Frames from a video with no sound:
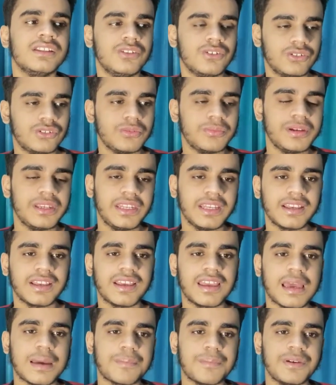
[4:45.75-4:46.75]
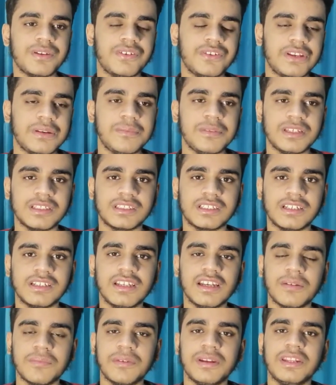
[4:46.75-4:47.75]
दो दो महीने के गैप में रियलमी की तरह
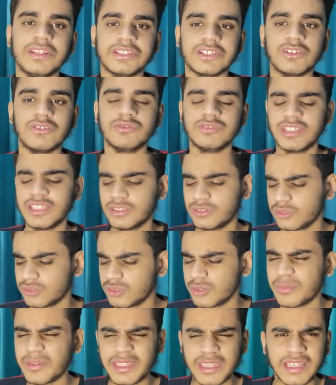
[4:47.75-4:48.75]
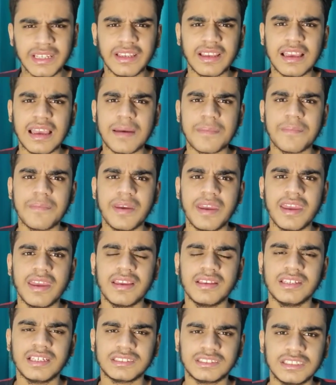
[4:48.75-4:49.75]
नहीं हर महीने चालू हो जाए दो दो महीने के गैप
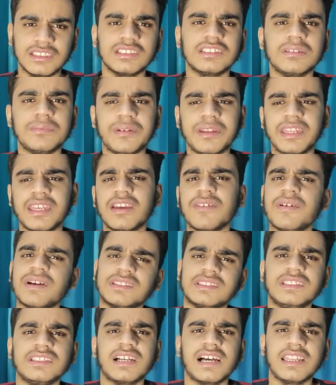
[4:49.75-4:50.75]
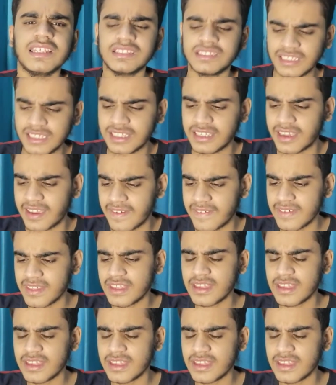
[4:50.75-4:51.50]
में या तीन तीन महीने के वैसे निकाले ठीक है